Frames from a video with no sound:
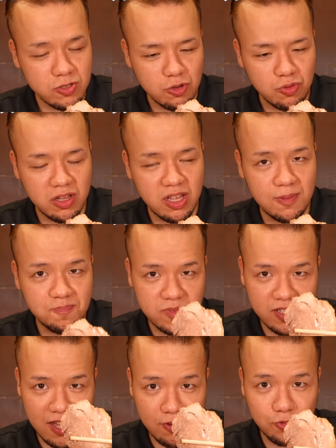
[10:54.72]
そしてこれね、
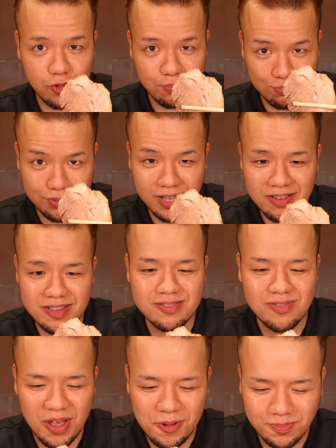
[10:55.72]
最後の豚ですね。